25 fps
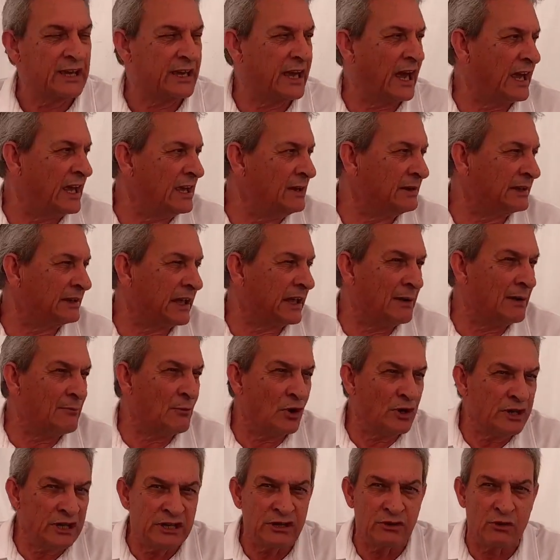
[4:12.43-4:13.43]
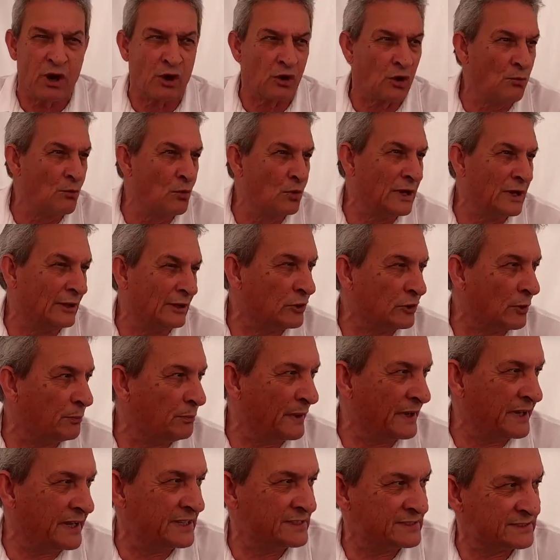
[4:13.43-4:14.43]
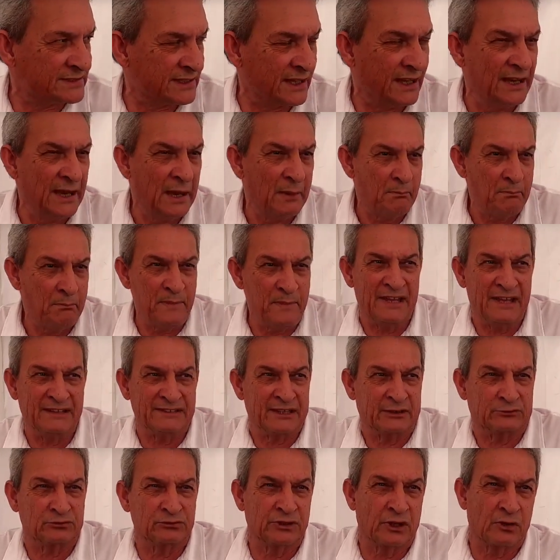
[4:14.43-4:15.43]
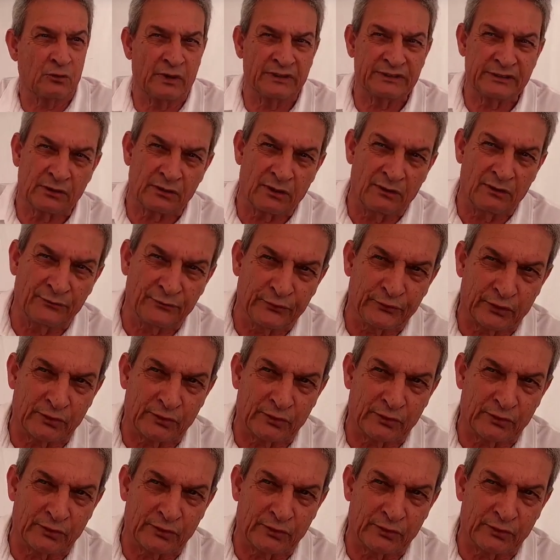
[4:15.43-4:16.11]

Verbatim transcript: Que, que hemos ido acumulando experiencia. Mientras tú te encuentres con,